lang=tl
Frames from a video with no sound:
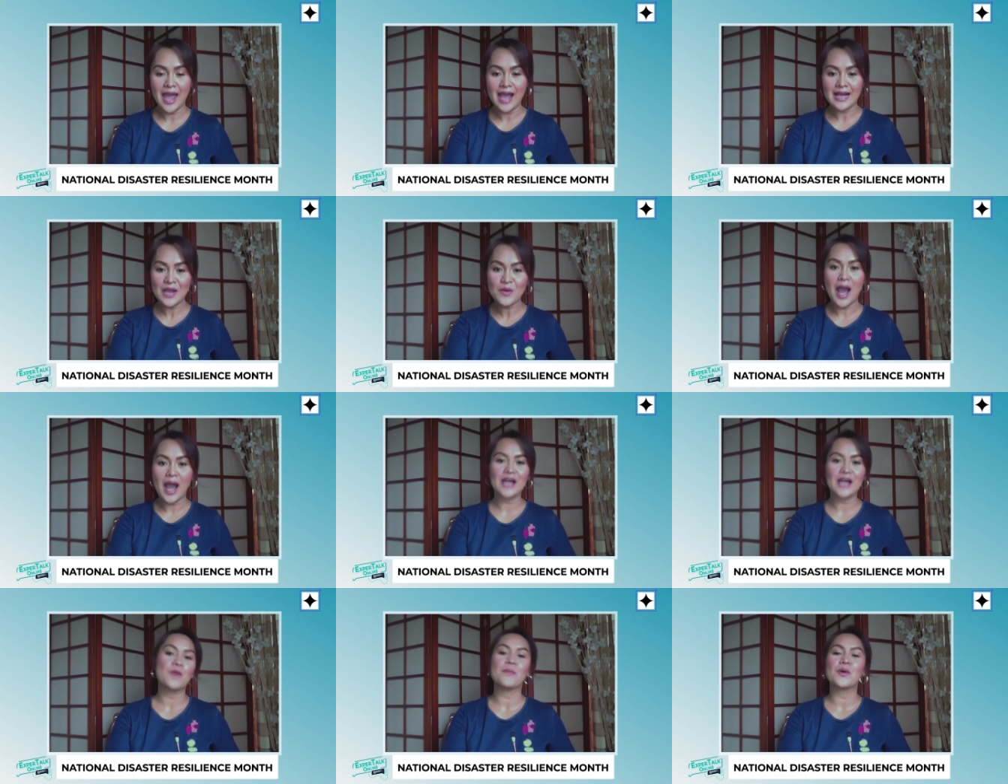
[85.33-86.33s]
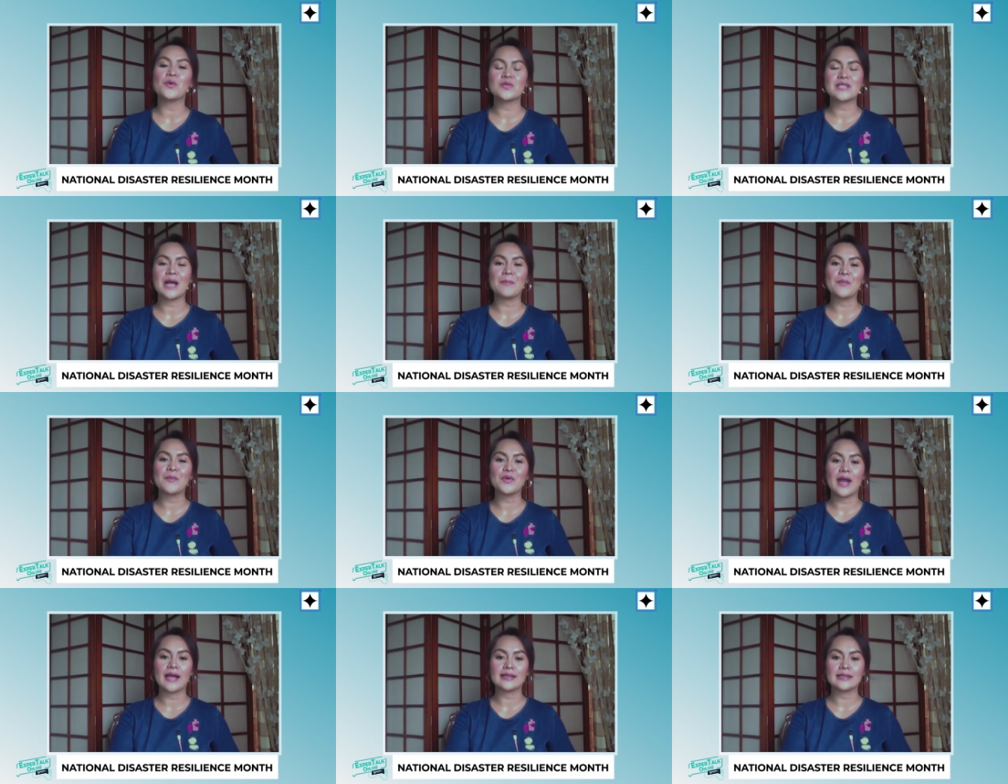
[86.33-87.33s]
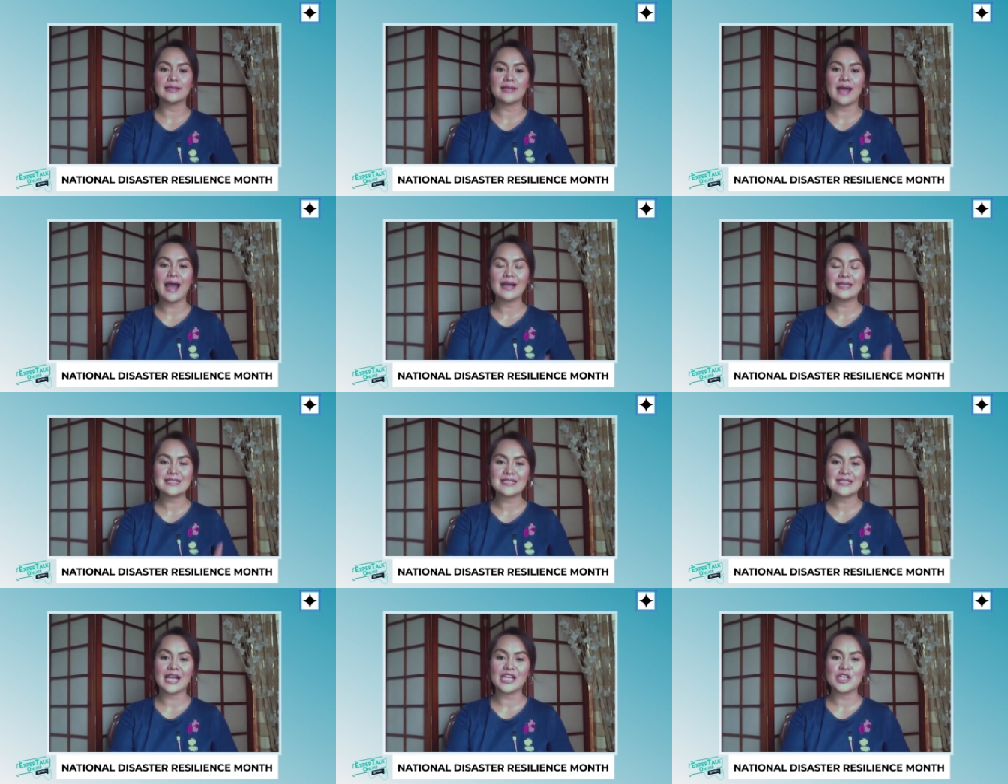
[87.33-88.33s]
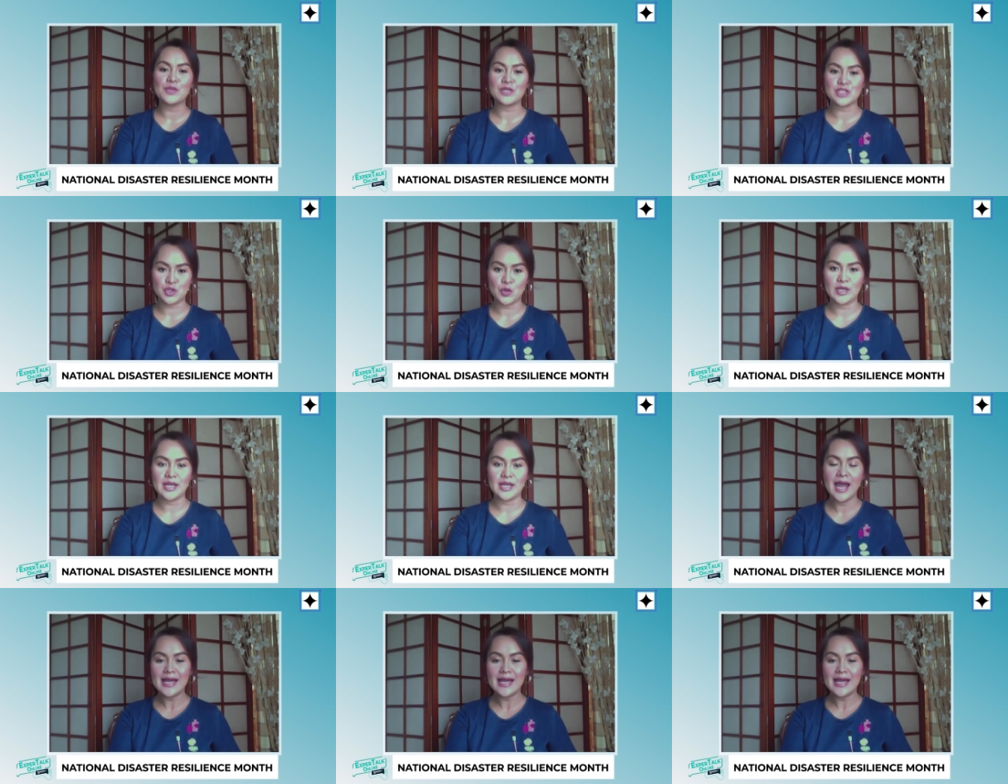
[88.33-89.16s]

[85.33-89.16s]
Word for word: Ngayong araw, pag-uusapan po natin ang isang inobasyon